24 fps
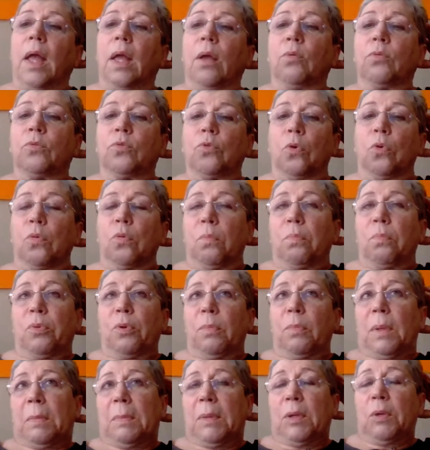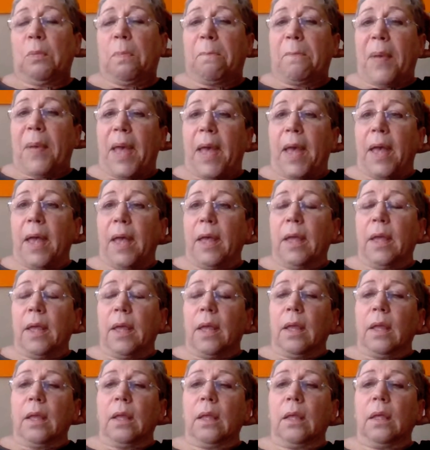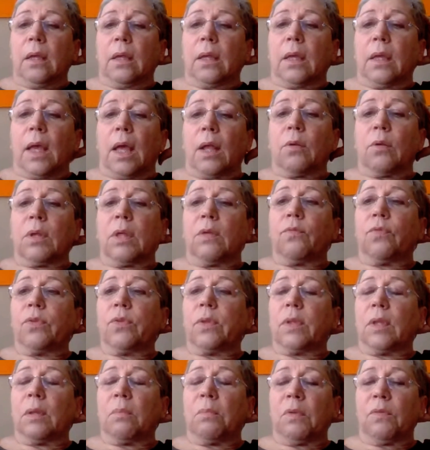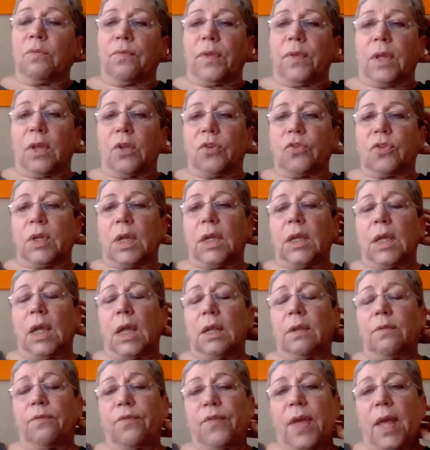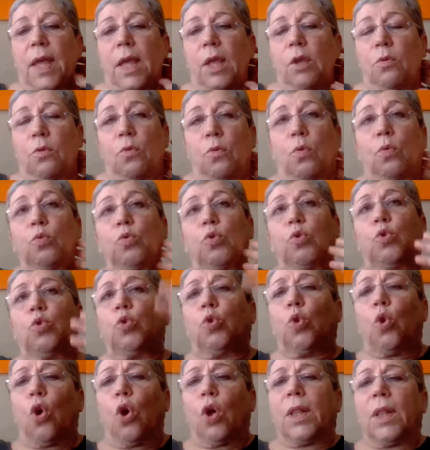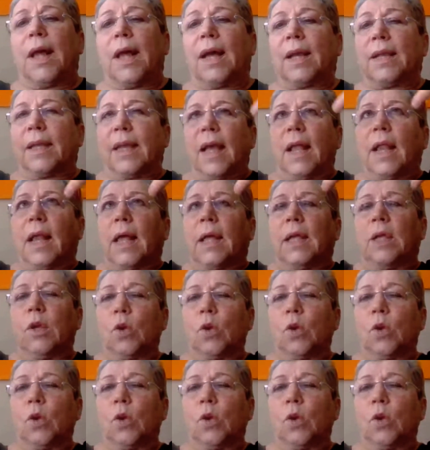Eu estou com um problema no pé e quero que você me veja. E ele veio com toda aquela